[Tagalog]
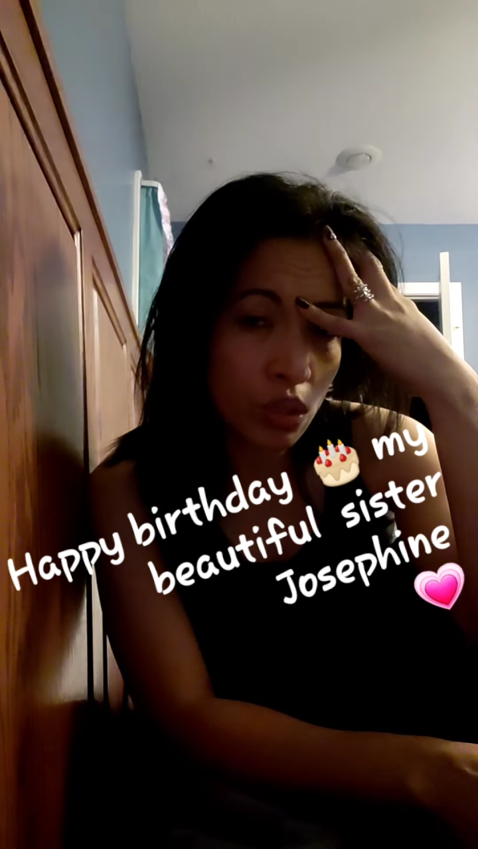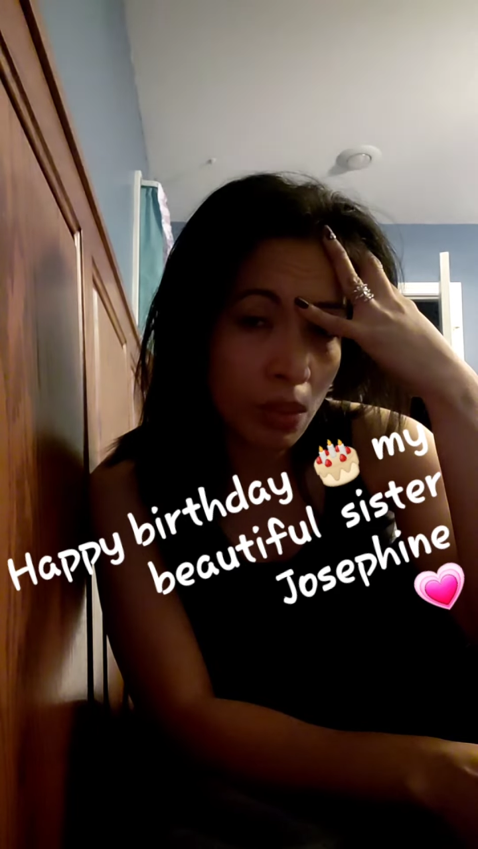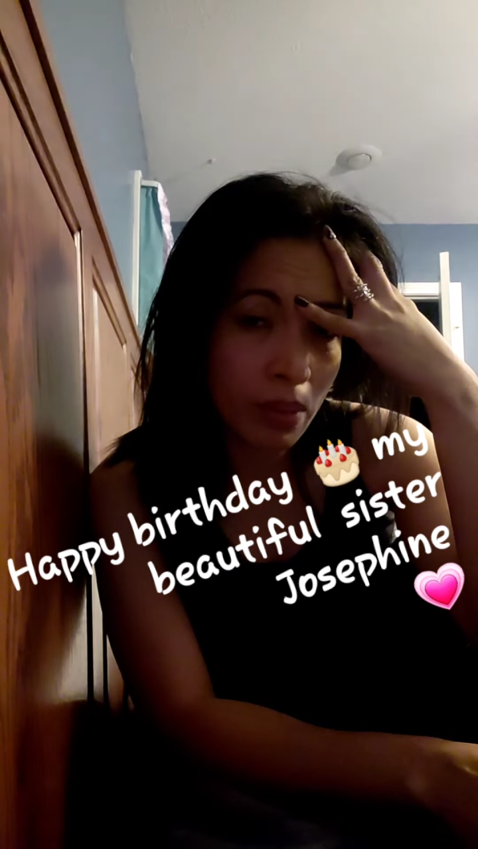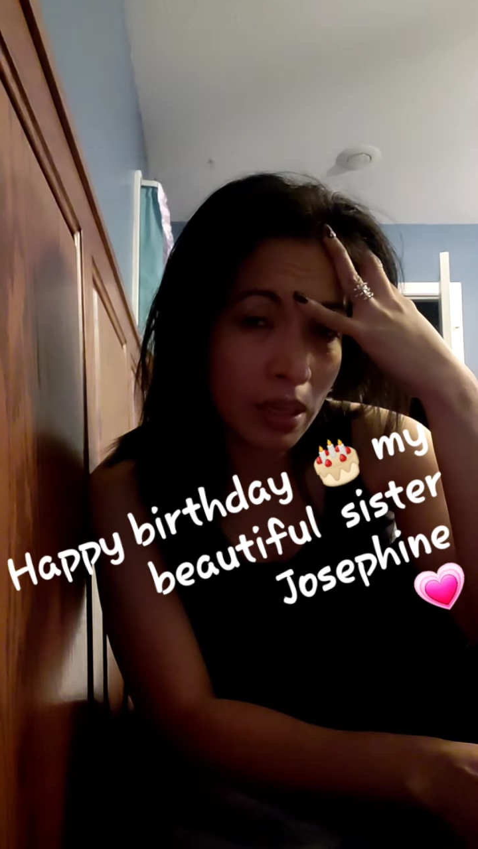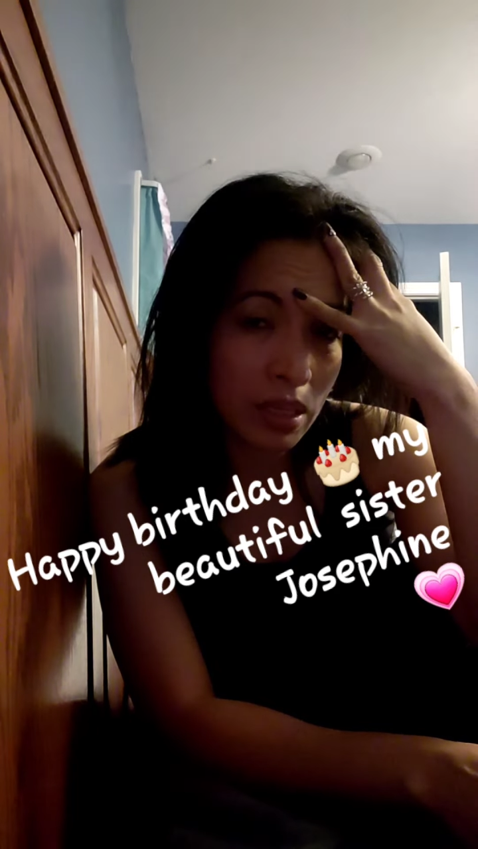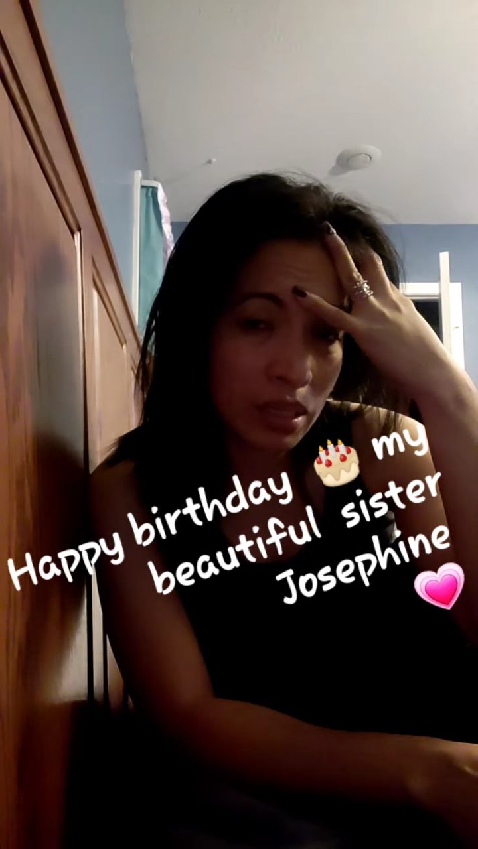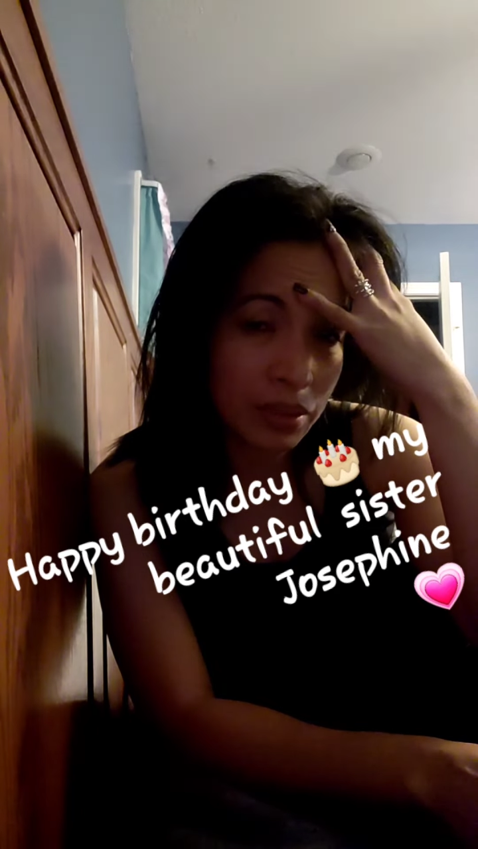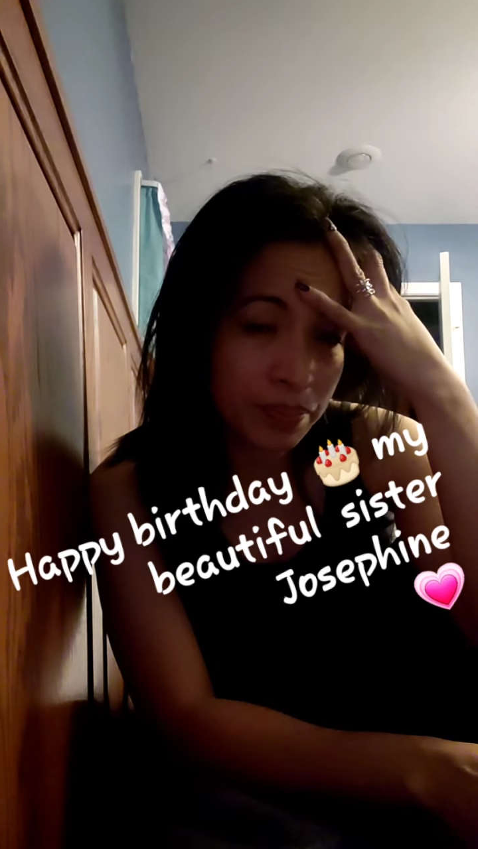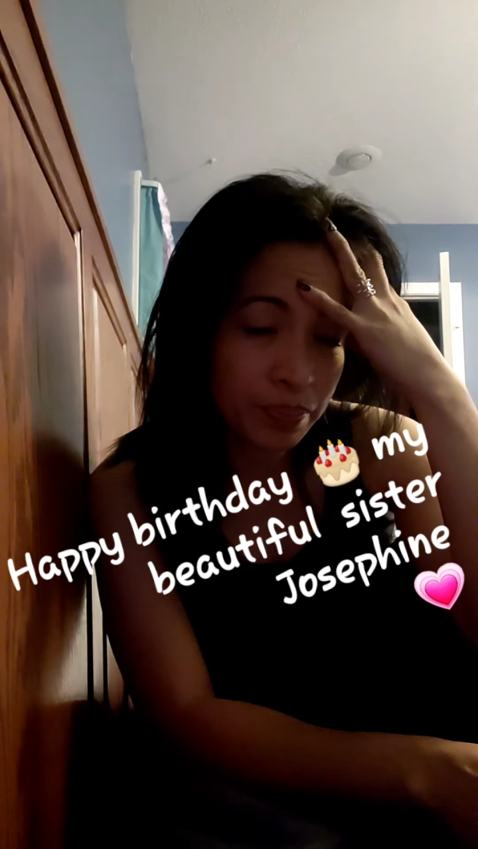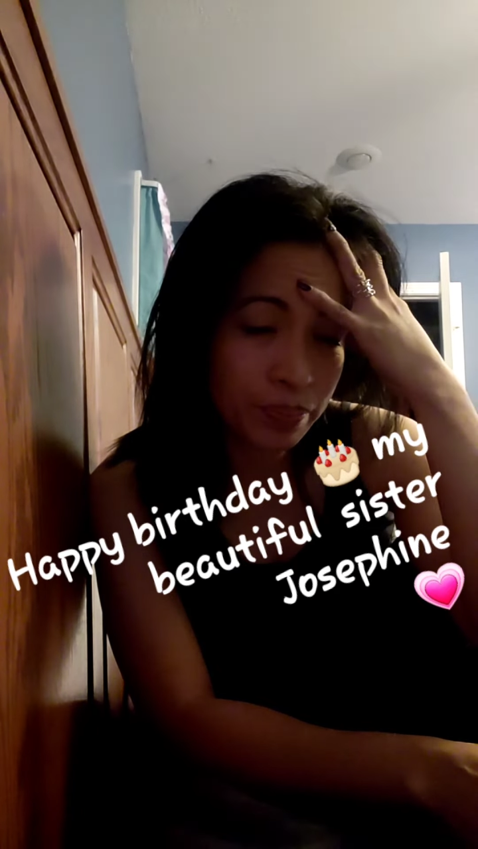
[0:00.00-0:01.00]
sa bali.
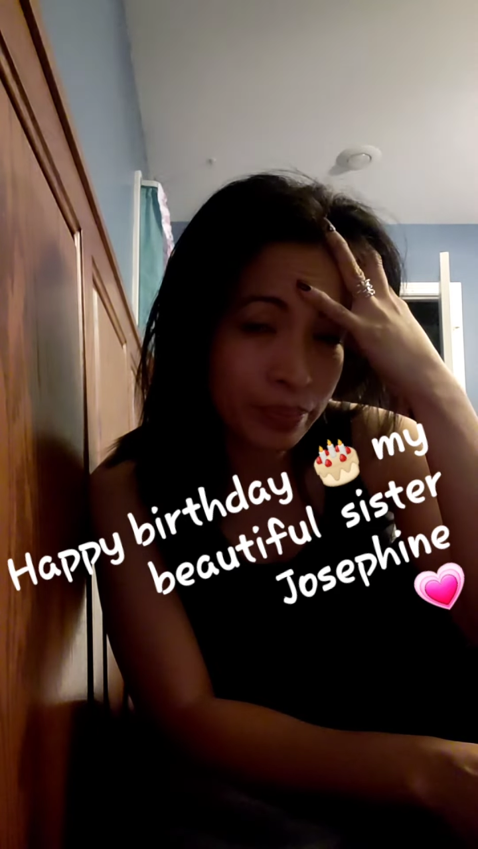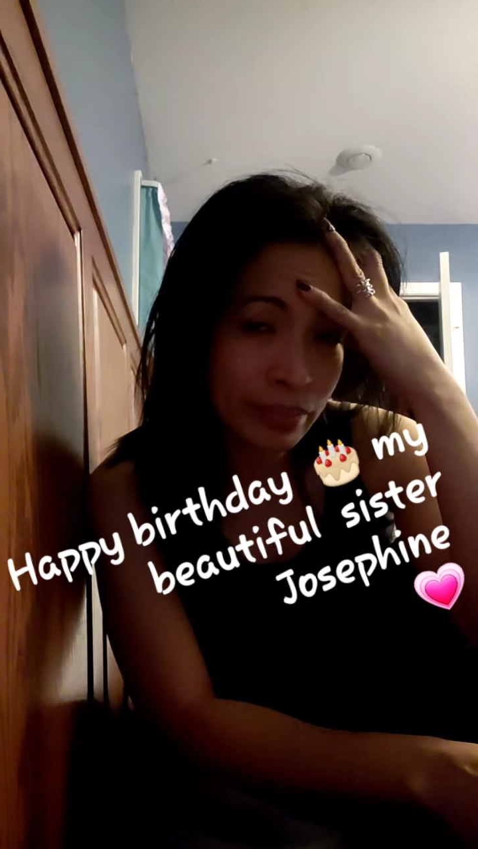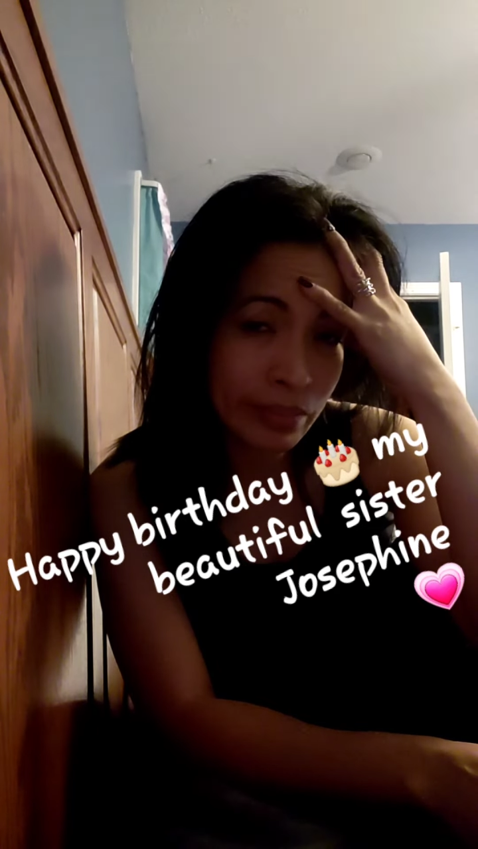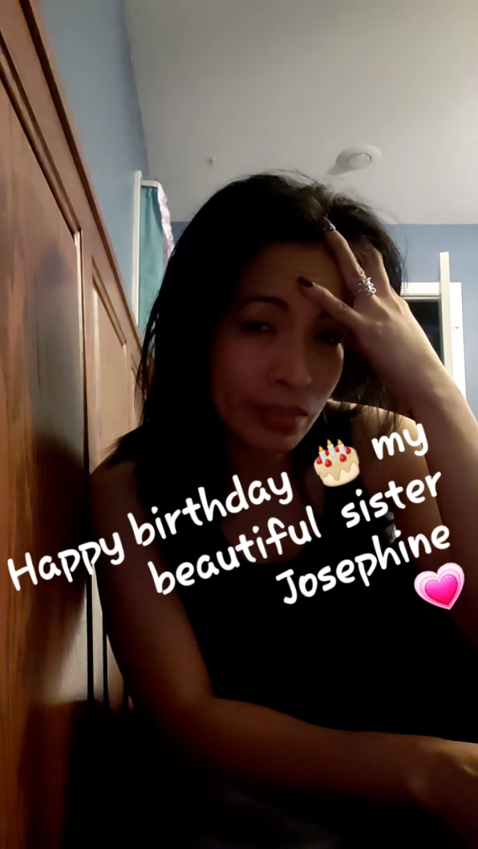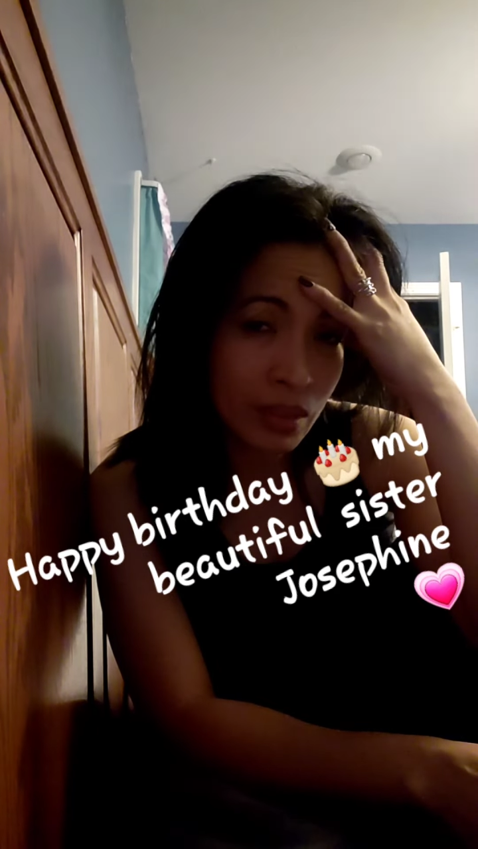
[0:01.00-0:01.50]
Hmm.